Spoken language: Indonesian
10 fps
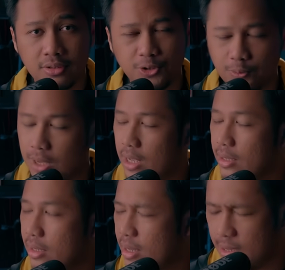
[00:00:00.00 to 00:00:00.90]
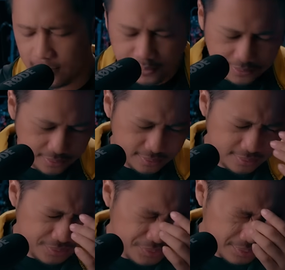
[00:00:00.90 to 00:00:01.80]
Sumpah ya.
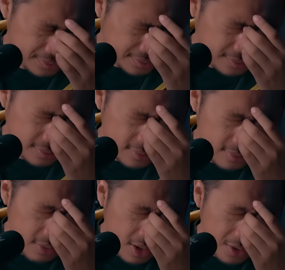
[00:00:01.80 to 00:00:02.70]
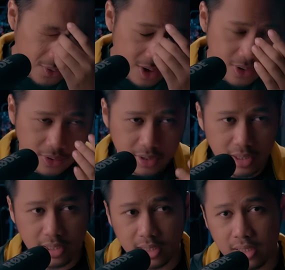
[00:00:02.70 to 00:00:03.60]
Hmm, gua nonton
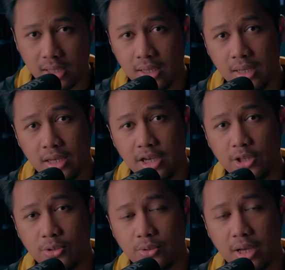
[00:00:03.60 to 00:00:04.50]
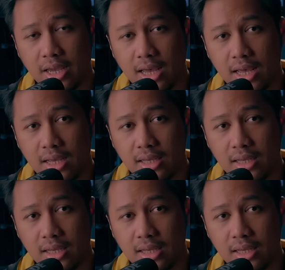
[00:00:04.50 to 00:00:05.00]
ini itu kayak